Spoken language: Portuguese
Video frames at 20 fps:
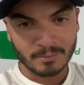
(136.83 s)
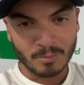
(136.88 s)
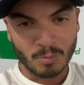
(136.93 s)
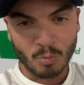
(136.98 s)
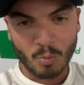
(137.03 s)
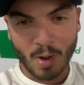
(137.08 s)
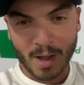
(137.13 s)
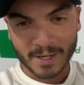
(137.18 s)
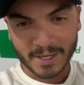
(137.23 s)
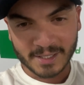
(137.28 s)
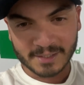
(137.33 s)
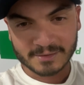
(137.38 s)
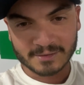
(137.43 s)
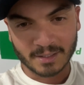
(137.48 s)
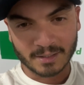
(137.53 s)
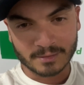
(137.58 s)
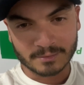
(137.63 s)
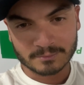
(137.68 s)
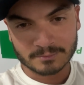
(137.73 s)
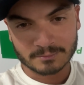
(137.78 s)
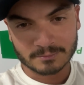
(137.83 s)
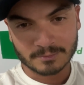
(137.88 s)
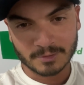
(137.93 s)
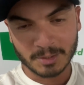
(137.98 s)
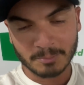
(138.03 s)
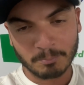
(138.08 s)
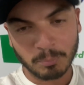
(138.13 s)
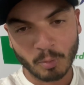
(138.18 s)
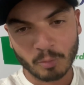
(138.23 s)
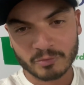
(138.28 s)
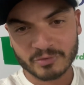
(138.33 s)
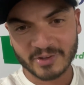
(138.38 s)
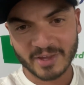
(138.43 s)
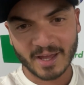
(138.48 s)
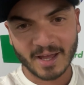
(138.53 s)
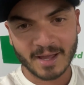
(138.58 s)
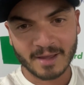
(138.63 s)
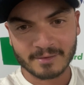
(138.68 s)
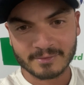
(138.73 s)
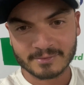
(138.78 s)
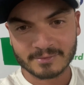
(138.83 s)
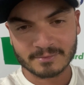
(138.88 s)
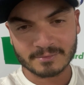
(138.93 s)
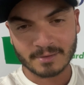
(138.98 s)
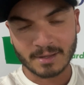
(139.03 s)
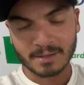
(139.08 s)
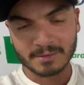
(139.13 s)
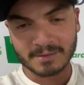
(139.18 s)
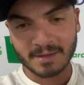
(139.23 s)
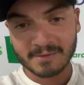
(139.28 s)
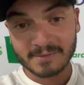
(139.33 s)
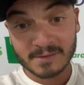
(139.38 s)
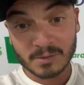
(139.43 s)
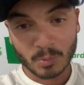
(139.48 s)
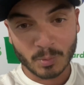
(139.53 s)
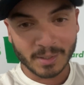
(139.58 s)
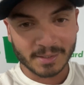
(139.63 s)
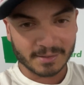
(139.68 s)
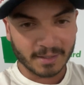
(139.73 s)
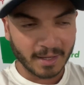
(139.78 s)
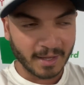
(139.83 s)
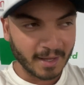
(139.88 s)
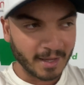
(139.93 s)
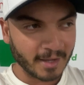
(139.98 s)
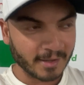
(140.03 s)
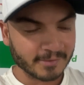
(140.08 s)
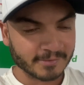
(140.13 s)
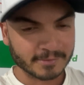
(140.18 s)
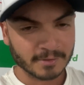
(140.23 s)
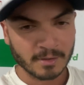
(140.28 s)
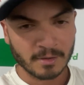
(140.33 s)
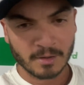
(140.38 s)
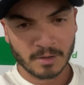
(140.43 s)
40 e poucos reais, até 50 reais,